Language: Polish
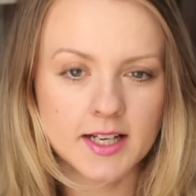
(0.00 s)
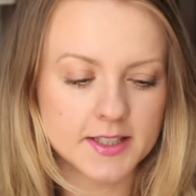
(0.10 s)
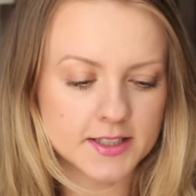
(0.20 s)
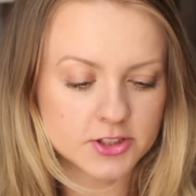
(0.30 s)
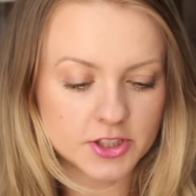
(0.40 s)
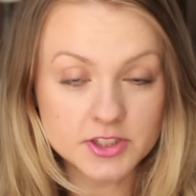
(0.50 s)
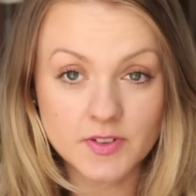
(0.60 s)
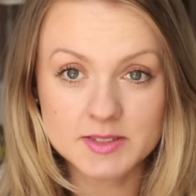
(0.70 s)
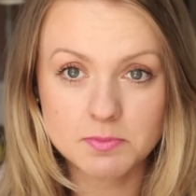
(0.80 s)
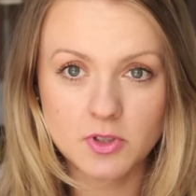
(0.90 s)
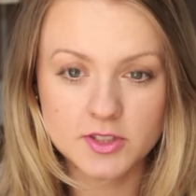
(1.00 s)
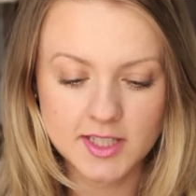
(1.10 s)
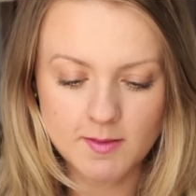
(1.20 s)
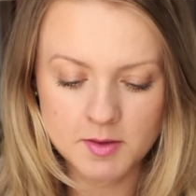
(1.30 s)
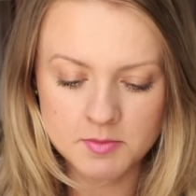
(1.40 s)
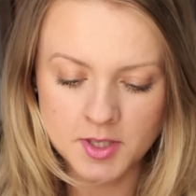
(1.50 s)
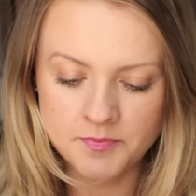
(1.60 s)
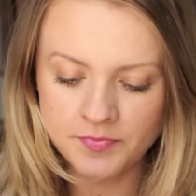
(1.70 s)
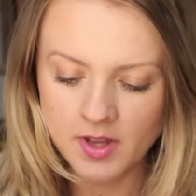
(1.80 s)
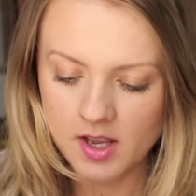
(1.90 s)
E, część z Was polecała mi
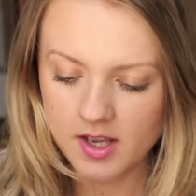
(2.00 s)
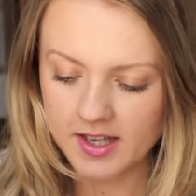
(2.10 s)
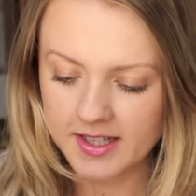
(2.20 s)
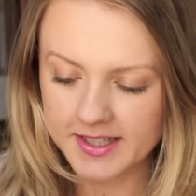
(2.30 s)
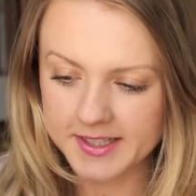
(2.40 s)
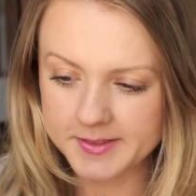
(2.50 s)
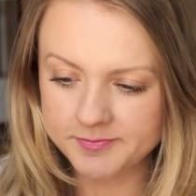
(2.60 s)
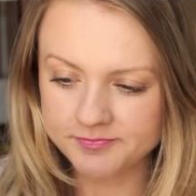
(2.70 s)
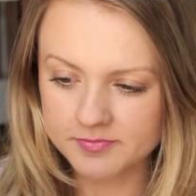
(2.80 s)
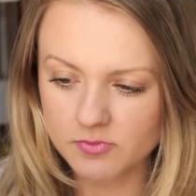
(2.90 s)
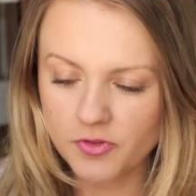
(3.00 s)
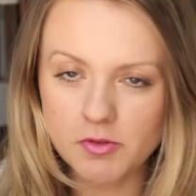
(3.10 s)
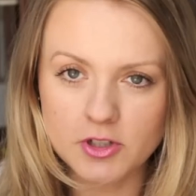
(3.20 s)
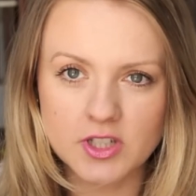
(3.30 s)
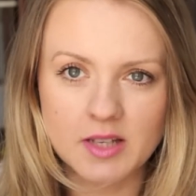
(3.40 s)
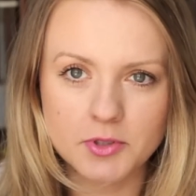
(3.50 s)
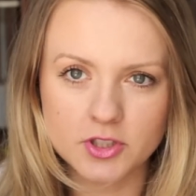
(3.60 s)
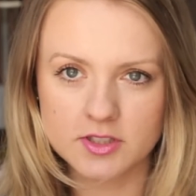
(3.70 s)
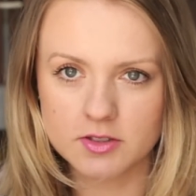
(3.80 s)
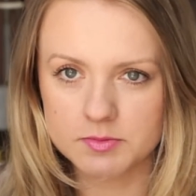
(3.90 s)
mówiła, że lepiej
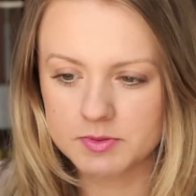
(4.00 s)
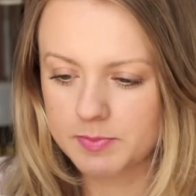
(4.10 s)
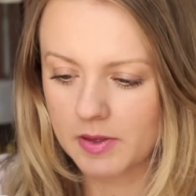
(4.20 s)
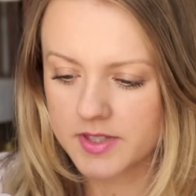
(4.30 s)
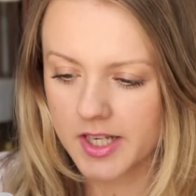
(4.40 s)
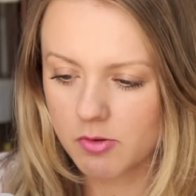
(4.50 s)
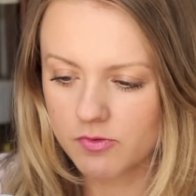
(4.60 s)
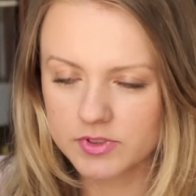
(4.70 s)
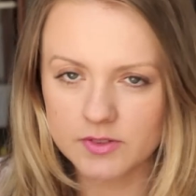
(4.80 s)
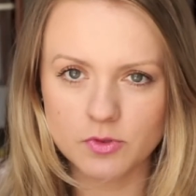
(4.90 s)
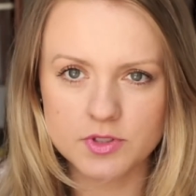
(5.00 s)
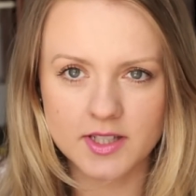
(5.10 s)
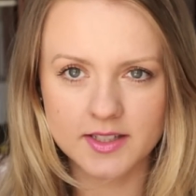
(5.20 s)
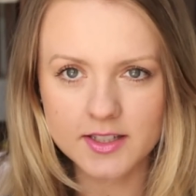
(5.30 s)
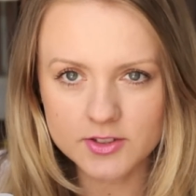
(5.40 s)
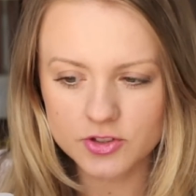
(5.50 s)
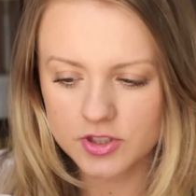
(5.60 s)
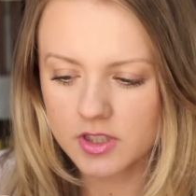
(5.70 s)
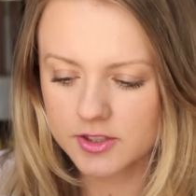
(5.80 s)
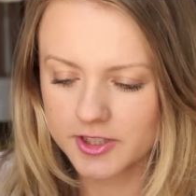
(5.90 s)
się sprawdzają na włosach
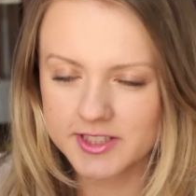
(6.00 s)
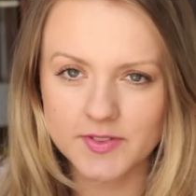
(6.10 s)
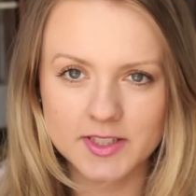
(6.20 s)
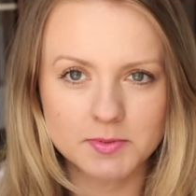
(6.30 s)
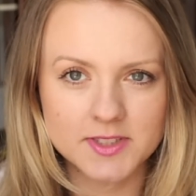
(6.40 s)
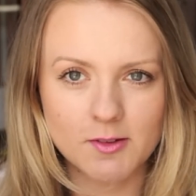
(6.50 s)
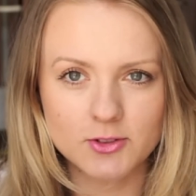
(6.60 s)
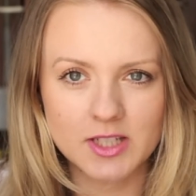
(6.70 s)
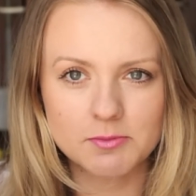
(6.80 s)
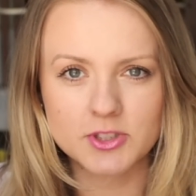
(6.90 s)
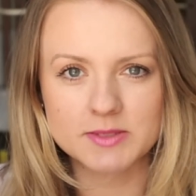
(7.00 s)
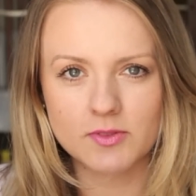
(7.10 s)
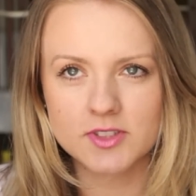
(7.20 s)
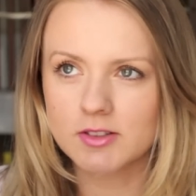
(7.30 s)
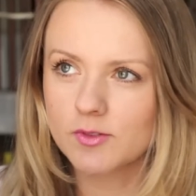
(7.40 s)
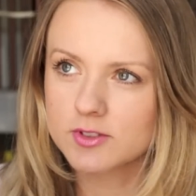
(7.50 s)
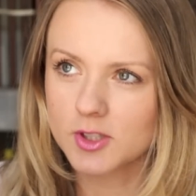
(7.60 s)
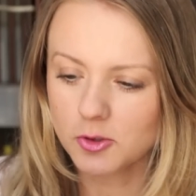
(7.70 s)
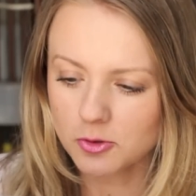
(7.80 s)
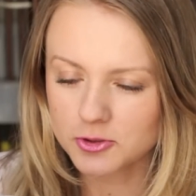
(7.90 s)
gęstszych, część z Was pisała, że lepiej się sprawdzają na
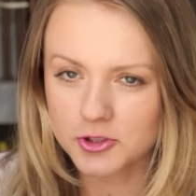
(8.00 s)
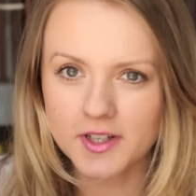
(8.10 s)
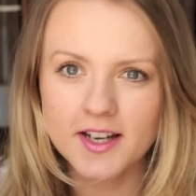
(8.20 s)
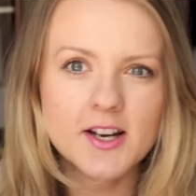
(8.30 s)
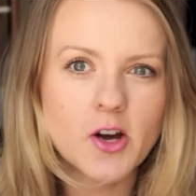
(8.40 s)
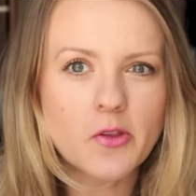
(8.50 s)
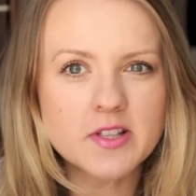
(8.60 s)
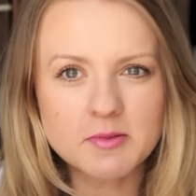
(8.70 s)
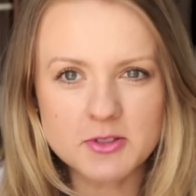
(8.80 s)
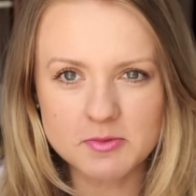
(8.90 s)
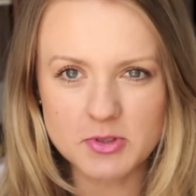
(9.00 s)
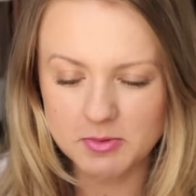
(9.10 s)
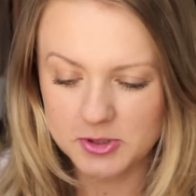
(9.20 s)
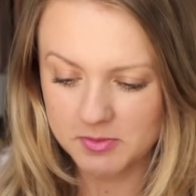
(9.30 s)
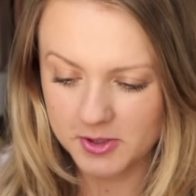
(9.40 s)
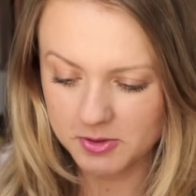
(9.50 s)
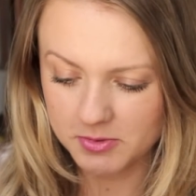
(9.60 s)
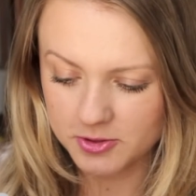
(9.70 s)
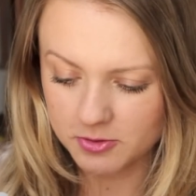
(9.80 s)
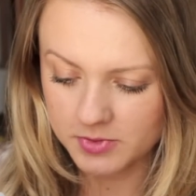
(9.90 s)
włosach krótszych. No zobaczymy, zobaczymy jak to
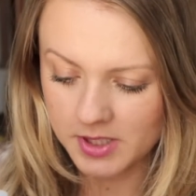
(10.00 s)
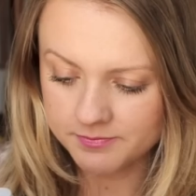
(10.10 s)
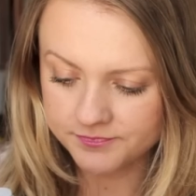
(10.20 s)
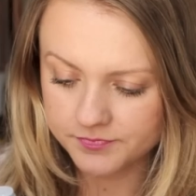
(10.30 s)
będzie u mnie.